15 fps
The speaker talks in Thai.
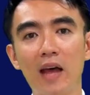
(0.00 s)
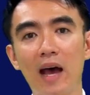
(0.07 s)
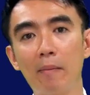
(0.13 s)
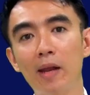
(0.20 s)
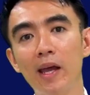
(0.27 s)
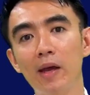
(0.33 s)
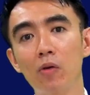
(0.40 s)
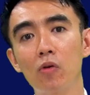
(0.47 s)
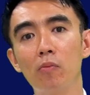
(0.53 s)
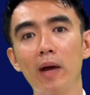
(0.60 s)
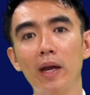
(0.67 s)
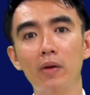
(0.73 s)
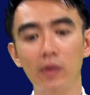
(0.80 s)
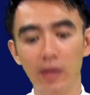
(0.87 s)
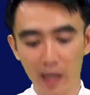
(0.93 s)
3เลขโร
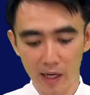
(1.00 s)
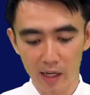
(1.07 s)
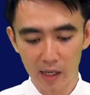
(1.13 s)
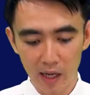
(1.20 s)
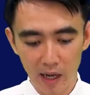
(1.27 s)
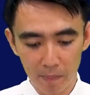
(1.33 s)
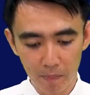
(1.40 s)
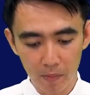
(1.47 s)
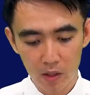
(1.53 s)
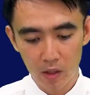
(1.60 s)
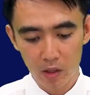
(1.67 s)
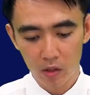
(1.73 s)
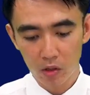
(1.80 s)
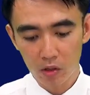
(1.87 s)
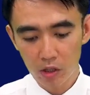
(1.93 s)
มันด้วยกันนะครับ
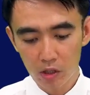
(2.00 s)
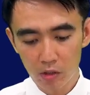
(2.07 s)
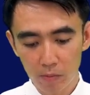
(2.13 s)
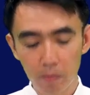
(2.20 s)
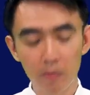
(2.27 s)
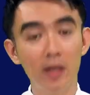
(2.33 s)
ก็คือ